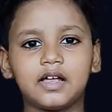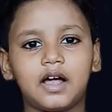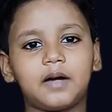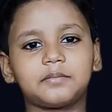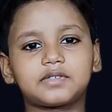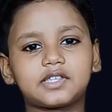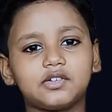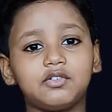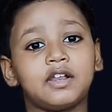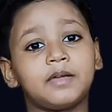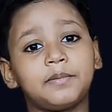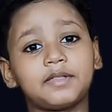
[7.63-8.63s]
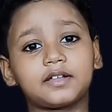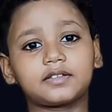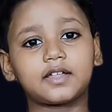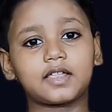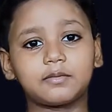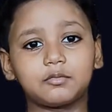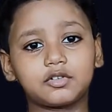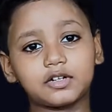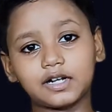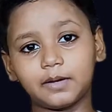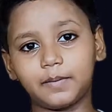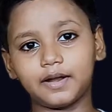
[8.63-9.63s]
हम क्यों नहीं पी सकते समुद्र
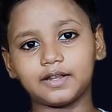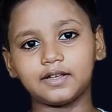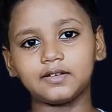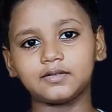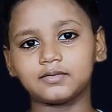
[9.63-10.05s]
का पानी